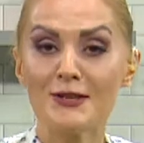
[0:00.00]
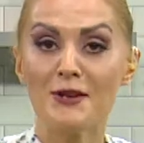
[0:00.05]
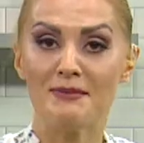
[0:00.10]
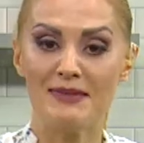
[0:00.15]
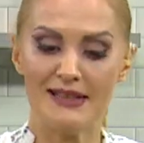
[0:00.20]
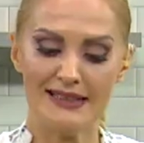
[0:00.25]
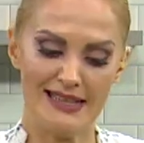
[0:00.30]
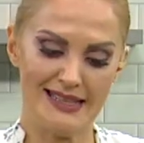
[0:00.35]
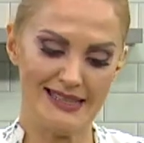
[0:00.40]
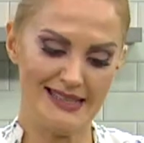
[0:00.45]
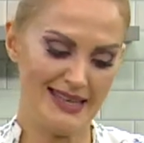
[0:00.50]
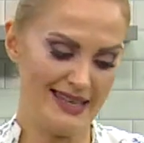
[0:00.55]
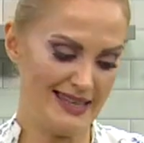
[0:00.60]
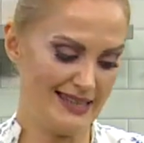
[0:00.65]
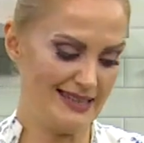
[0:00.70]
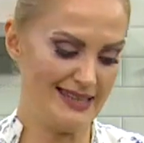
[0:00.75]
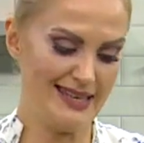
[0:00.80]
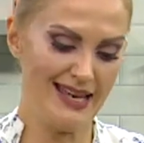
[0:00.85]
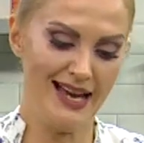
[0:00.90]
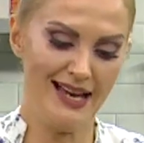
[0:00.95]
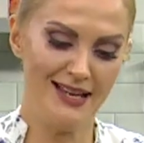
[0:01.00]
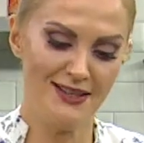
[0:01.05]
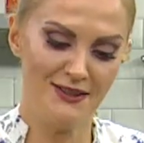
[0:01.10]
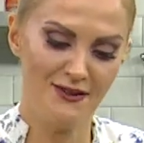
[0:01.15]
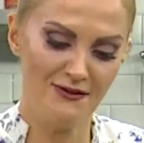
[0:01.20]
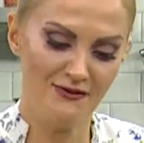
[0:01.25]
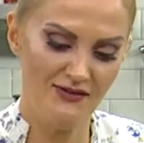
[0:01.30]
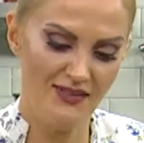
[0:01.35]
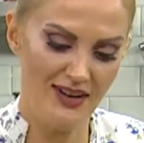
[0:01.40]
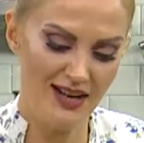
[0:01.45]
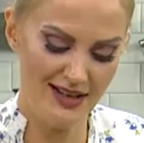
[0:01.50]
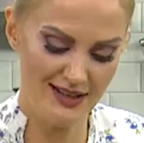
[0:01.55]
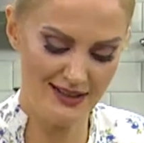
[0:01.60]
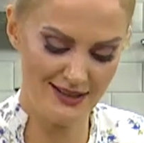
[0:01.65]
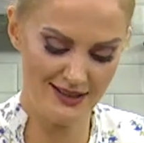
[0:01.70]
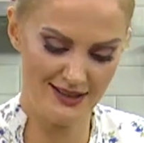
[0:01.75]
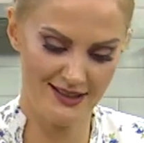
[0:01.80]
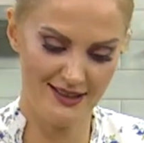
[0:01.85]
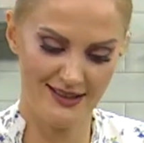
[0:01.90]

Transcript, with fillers: domatese ihtiyacım var.